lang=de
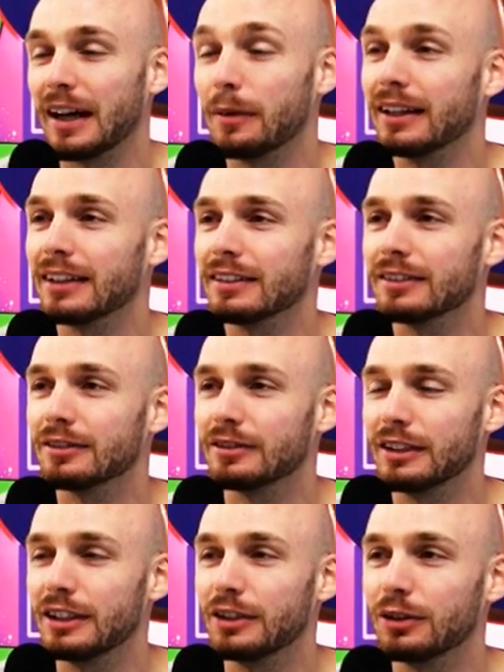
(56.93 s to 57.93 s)
Aber die hatten ein
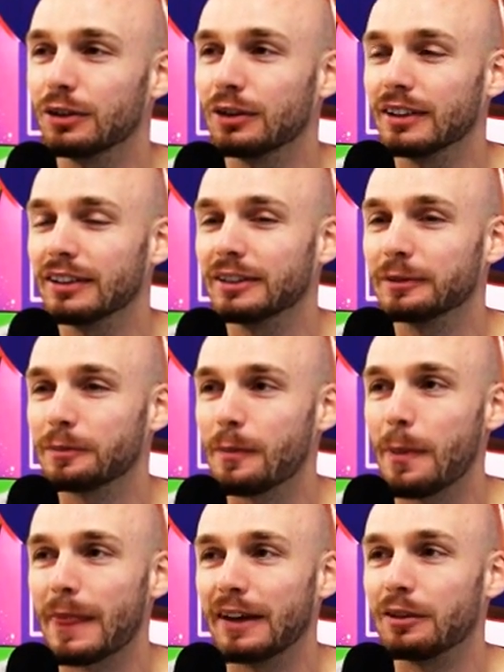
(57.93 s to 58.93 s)
Video, äh,
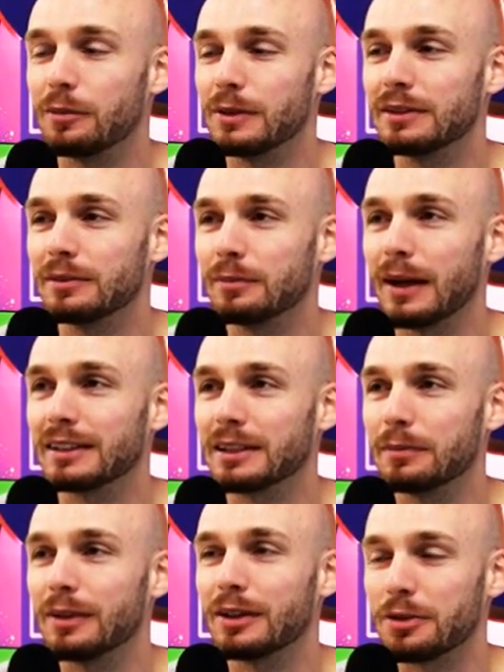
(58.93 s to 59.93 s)
wo ein bisschen
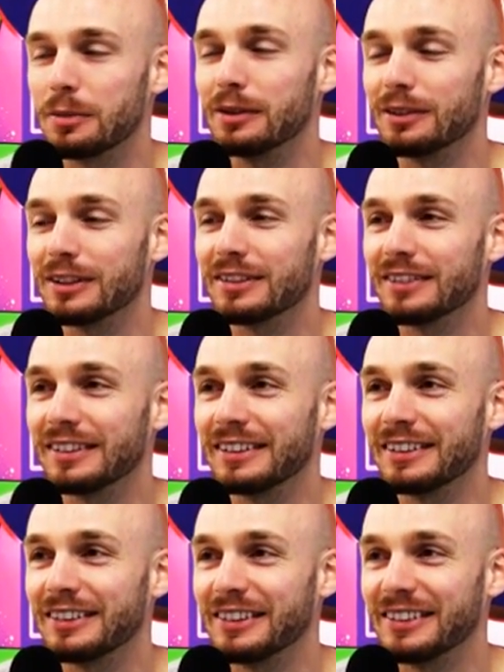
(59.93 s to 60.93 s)
Basketball gespielt wurde. Das fand ich
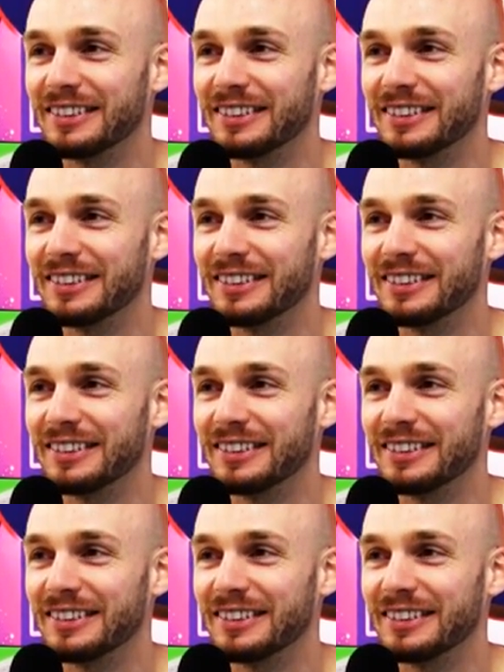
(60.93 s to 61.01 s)
toll.